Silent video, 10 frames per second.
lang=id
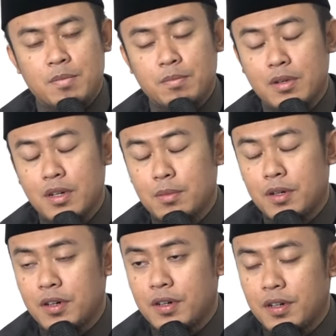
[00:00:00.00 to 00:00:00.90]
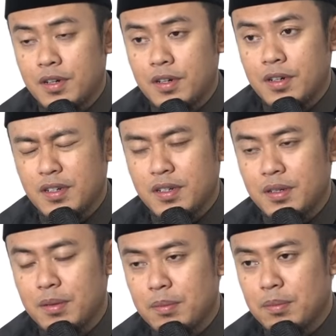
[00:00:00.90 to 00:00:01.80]
Berbohong,
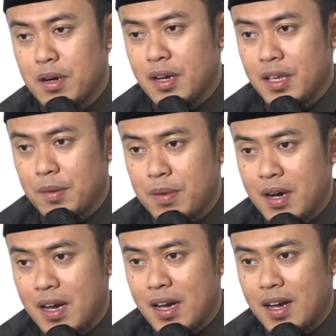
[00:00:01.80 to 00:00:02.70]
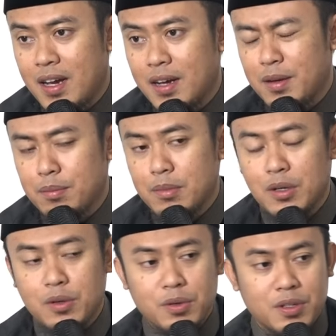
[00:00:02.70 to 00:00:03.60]
menggibah,
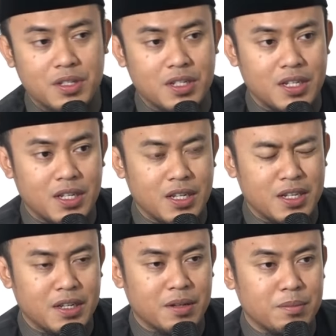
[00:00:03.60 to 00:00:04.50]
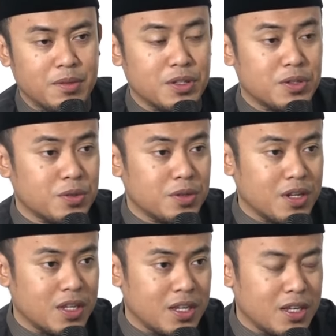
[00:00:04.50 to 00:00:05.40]
mengunci,
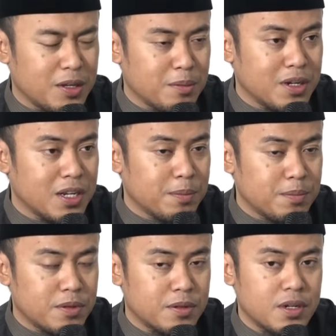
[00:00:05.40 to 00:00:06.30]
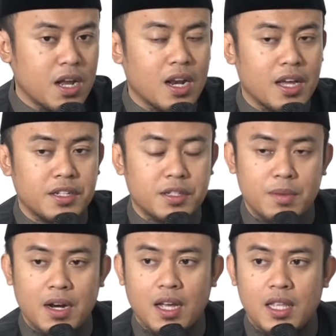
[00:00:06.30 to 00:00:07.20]
mencuri, menipu dan lain
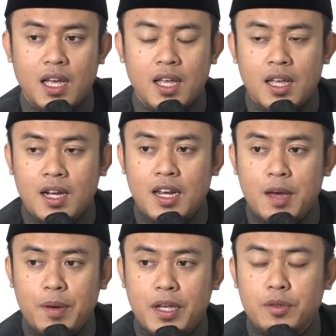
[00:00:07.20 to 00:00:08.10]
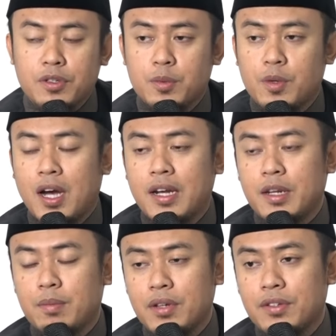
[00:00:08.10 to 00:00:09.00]
sebagainya. Kenapa itu semua
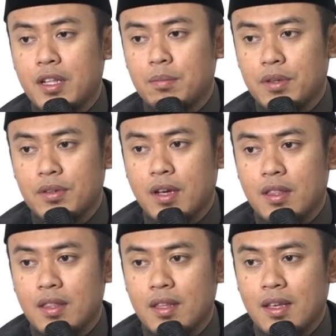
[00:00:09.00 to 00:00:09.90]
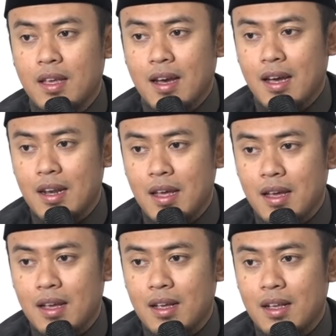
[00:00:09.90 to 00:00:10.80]
hadir maksiat-maksiat?
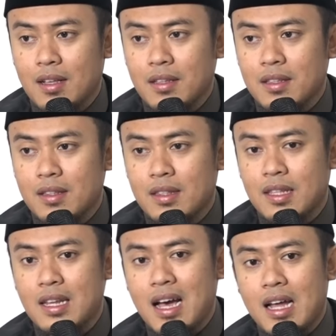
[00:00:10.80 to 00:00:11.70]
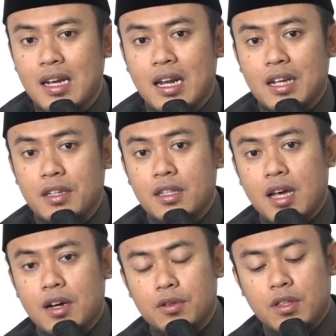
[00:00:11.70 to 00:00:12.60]
Karena tidak ada rasa
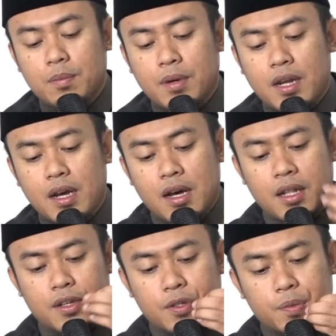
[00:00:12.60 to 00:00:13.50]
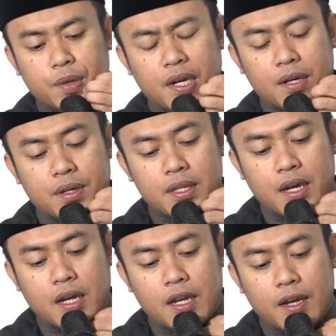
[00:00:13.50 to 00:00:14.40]
takut kepada Allah Subhanahu wa
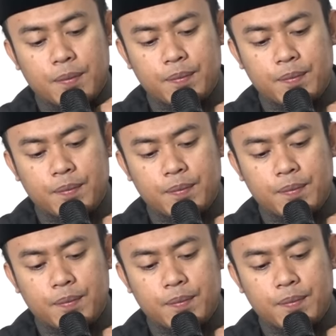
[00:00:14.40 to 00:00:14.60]
taala.